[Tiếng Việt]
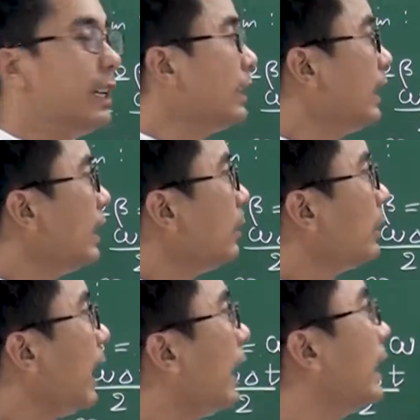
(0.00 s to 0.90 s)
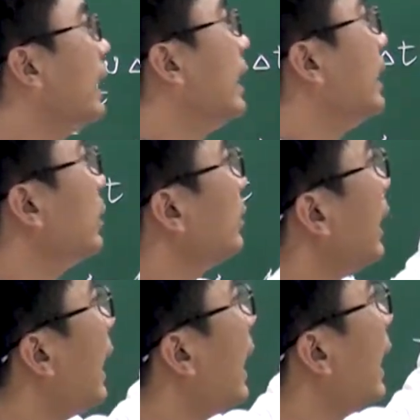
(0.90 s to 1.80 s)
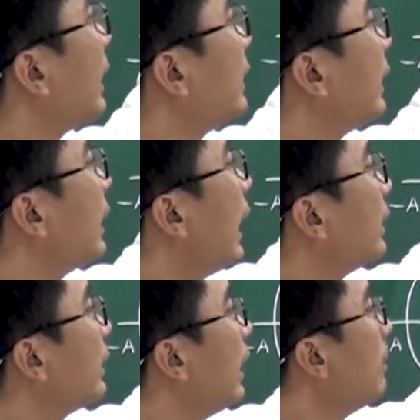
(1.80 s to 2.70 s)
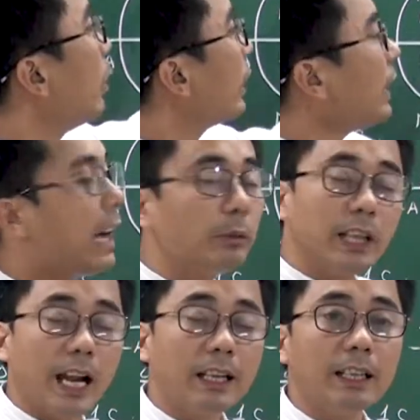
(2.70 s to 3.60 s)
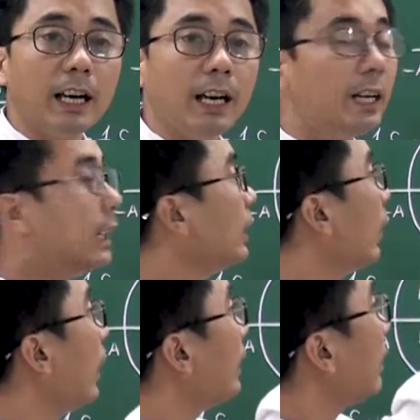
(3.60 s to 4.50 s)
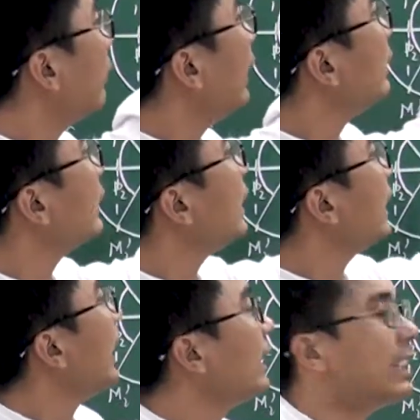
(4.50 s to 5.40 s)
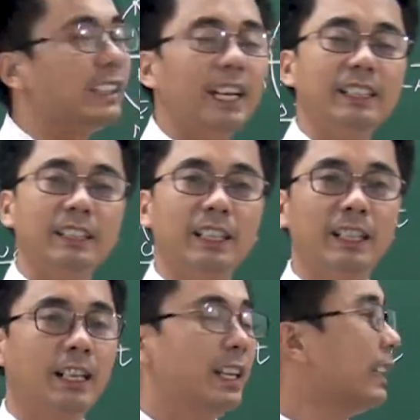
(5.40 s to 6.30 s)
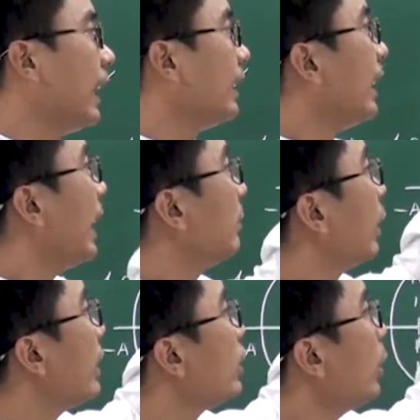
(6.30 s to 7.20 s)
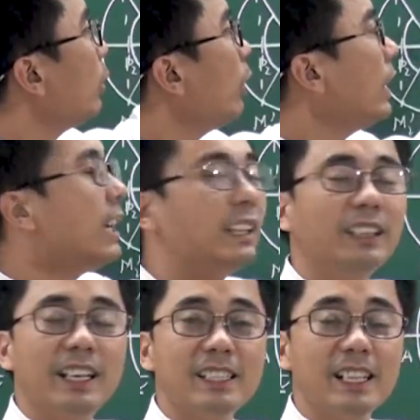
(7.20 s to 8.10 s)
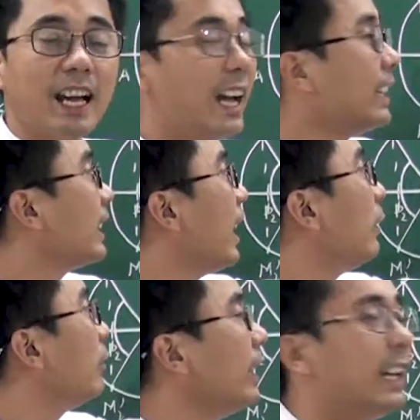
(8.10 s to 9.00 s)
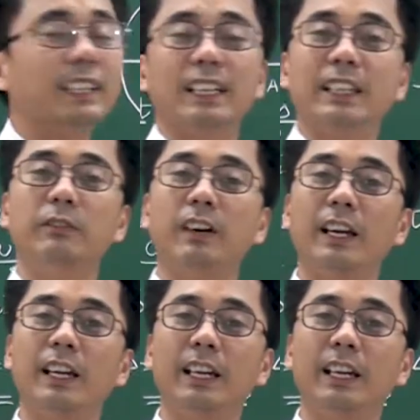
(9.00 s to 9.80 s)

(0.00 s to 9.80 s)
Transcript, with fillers: Nhưng lúc này chúng ta chỉ cần thêm một cái thao tác nữa, đó là ta phân tích cái delta t này thành một cái số nguyên lần t trên 2 cộng với delta t phải.